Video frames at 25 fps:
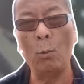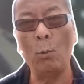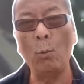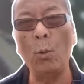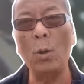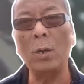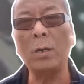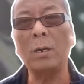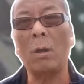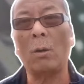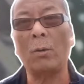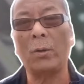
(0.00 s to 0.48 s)

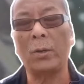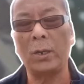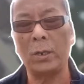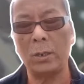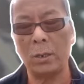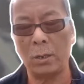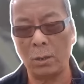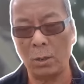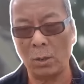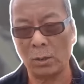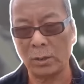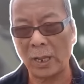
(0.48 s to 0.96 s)
quân đội
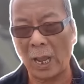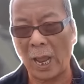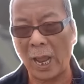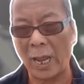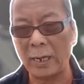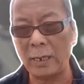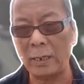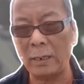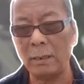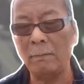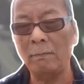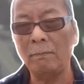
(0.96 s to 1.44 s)
Do
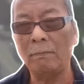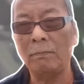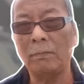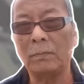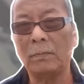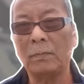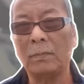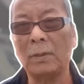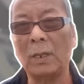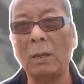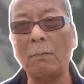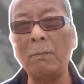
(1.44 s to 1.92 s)
Thái
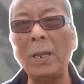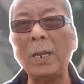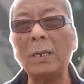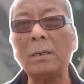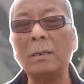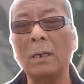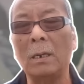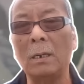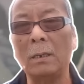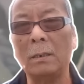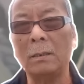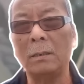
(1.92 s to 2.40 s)
đã
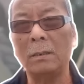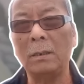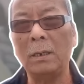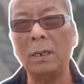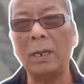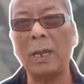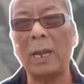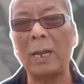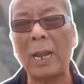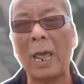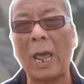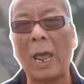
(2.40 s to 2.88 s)
biết được
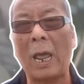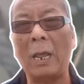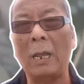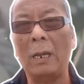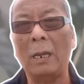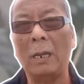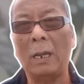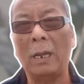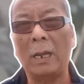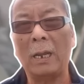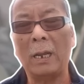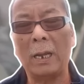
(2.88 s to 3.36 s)
nghĩa là
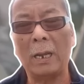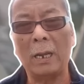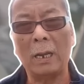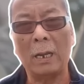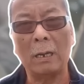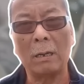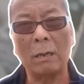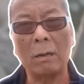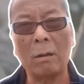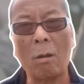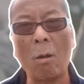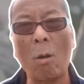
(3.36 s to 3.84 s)

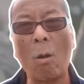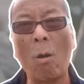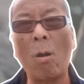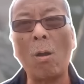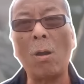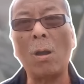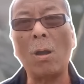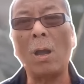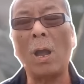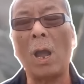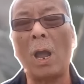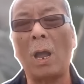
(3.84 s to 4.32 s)

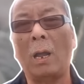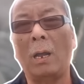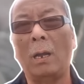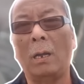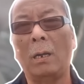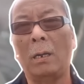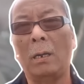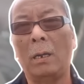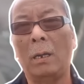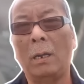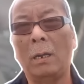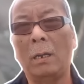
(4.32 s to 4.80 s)
còn
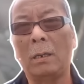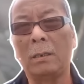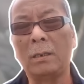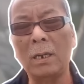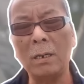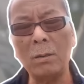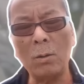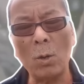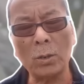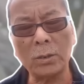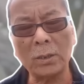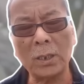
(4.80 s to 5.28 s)

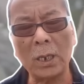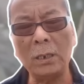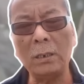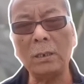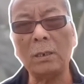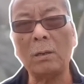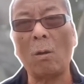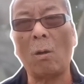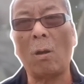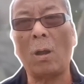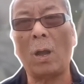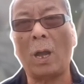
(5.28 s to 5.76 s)
những con tin
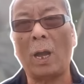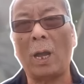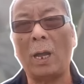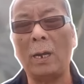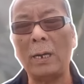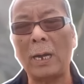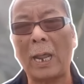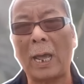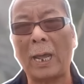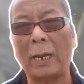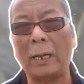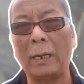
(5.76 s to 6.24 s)
còn ở
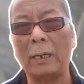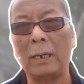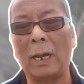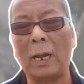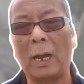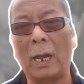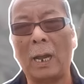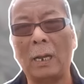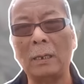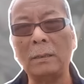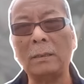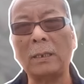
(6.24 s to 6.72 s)
lại
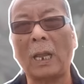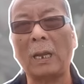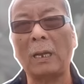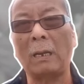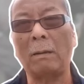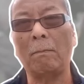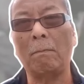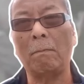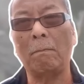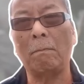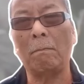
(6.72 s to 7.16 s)
ở tại